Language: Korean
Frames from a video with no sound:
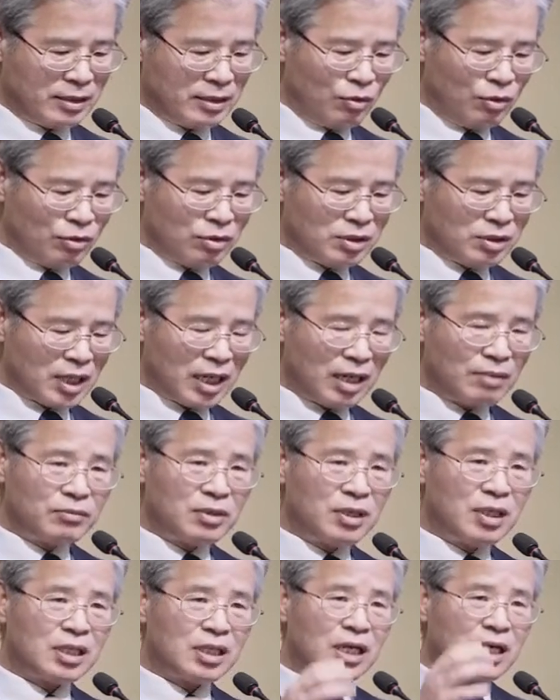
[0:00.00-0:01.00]
모든
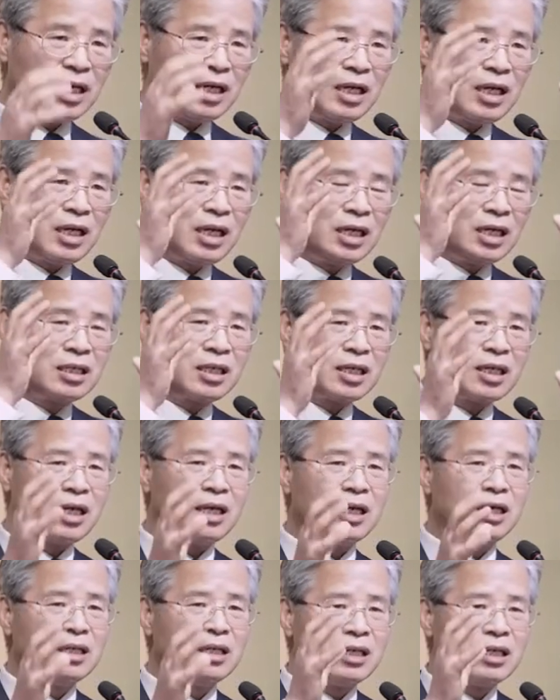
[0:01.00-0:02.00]
사람들이 다
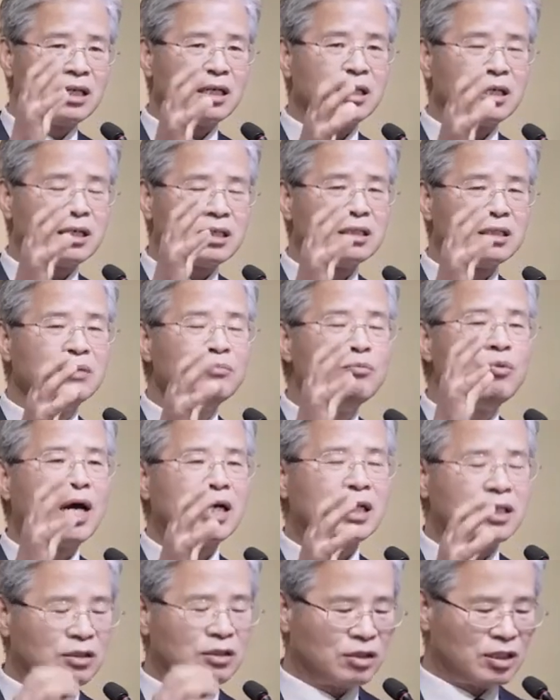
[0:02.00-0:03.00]
이렇게 어,
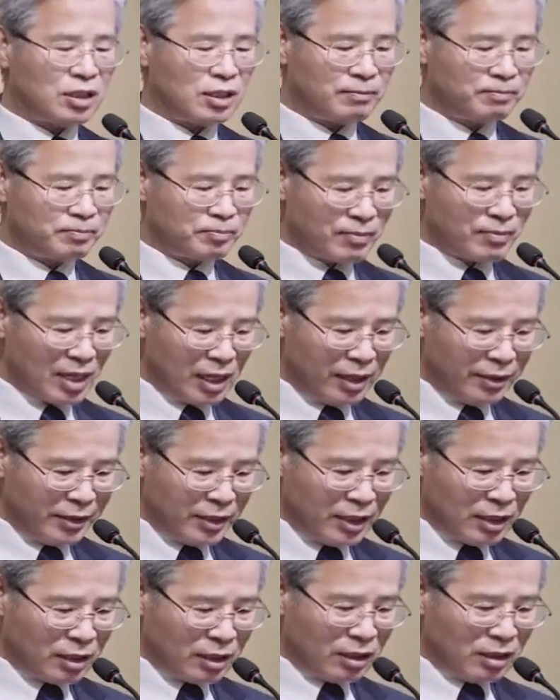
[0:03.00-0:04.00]
흠모하는 여신.
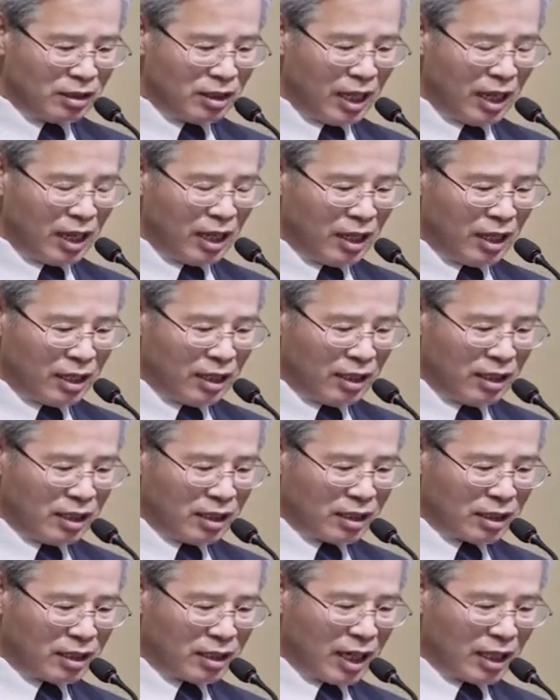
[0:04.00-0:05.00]
그런데
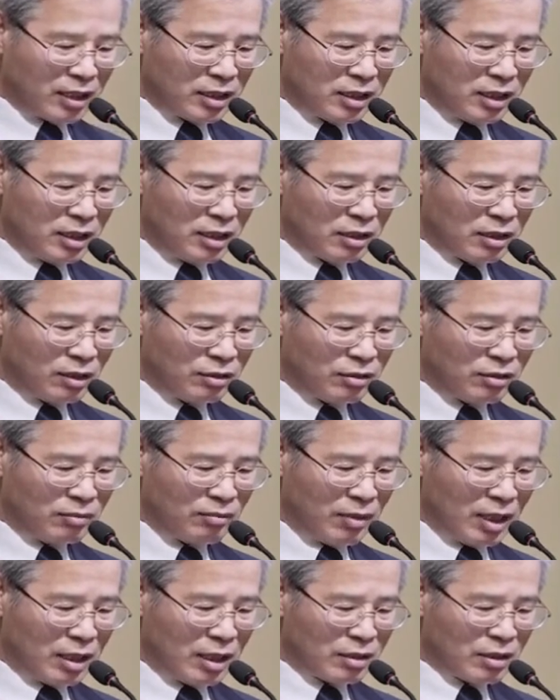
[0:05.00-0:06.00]
그 당시
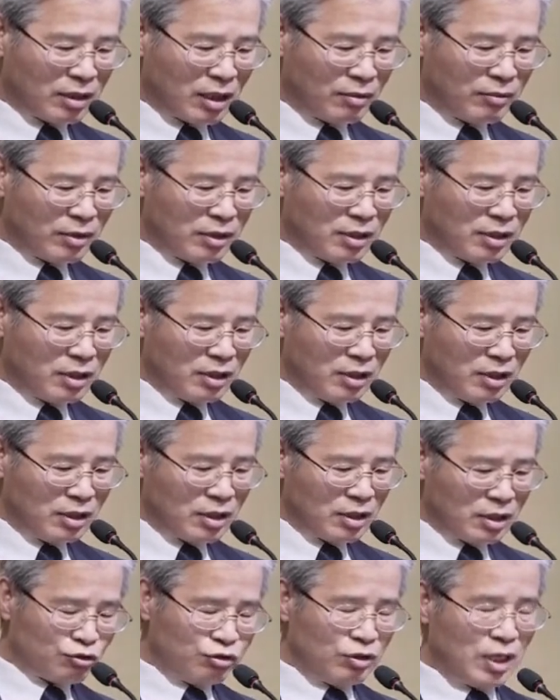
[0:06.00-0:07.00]
어떤 말이 있었냐면
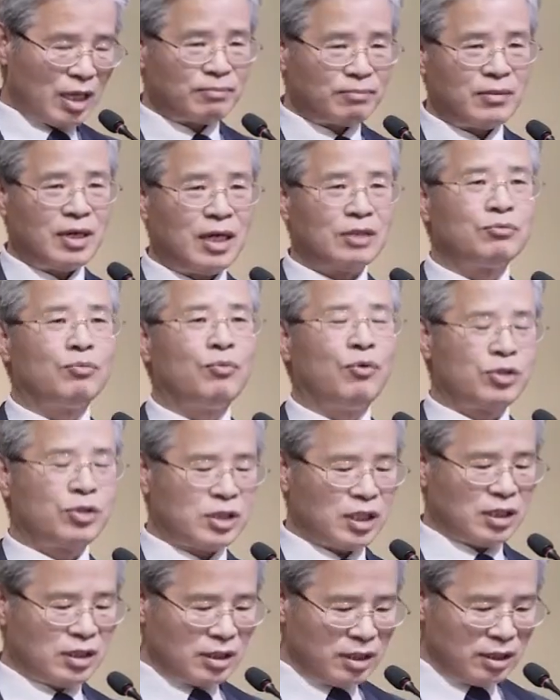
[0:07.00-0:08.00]
추남 아주
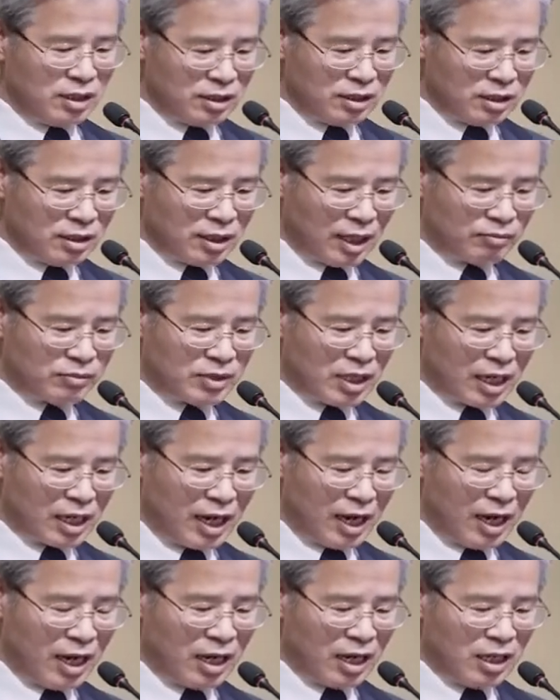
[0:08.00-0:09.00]
못생긴
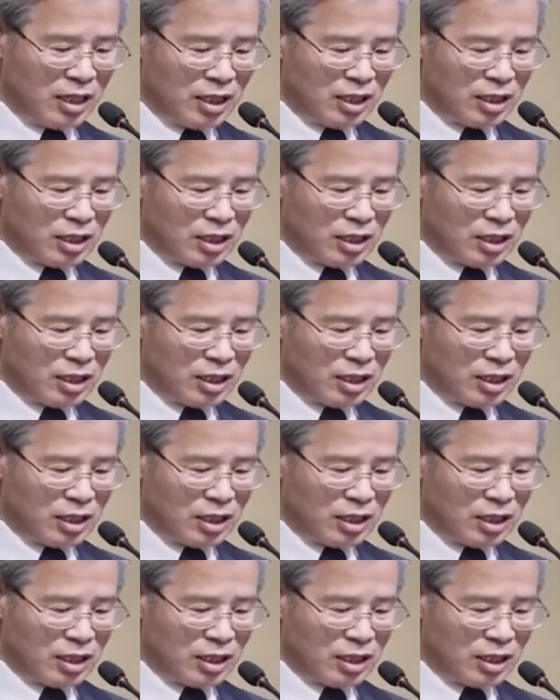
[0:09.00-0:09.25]
남자가